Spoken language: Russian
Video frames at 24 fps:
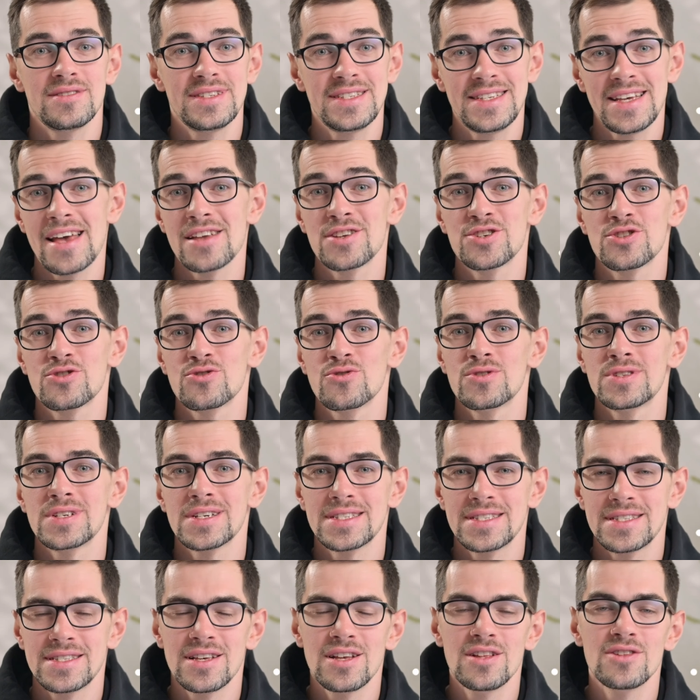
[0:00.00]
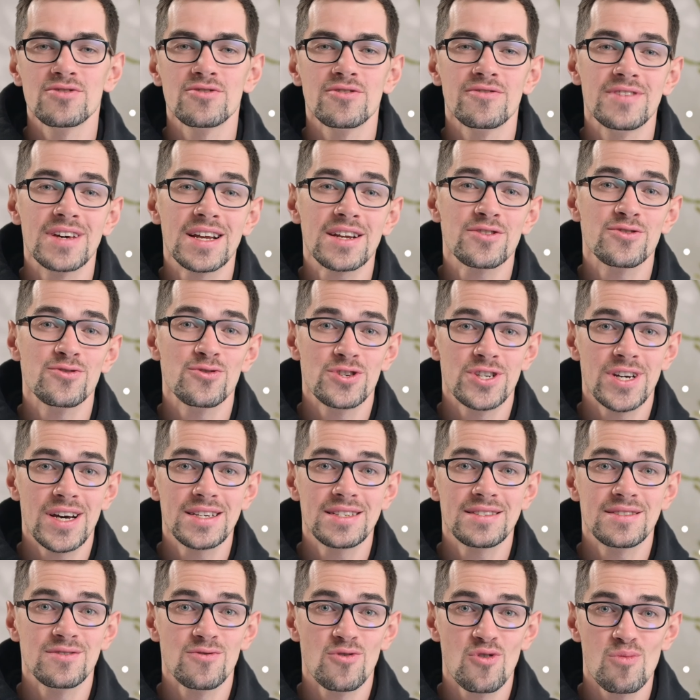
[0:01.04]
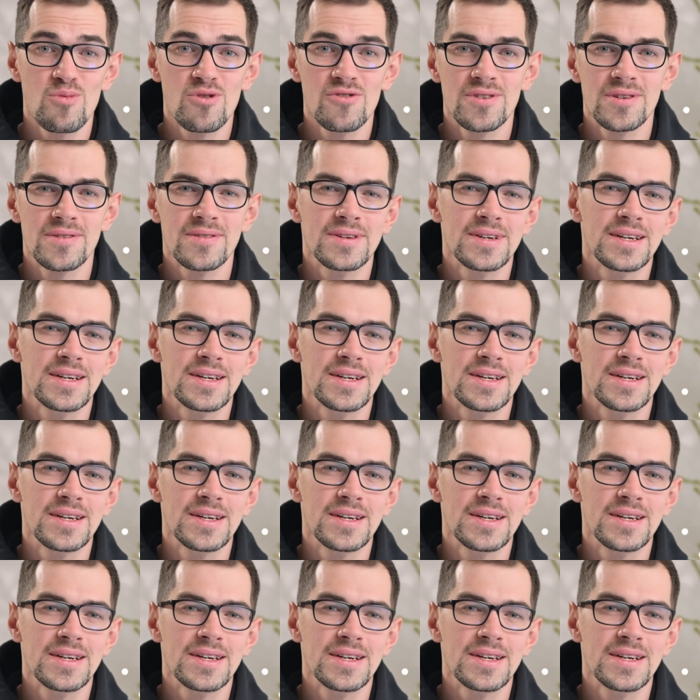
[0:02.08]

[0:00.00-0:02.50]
сетчатую текстильную верхнюю часть обуви.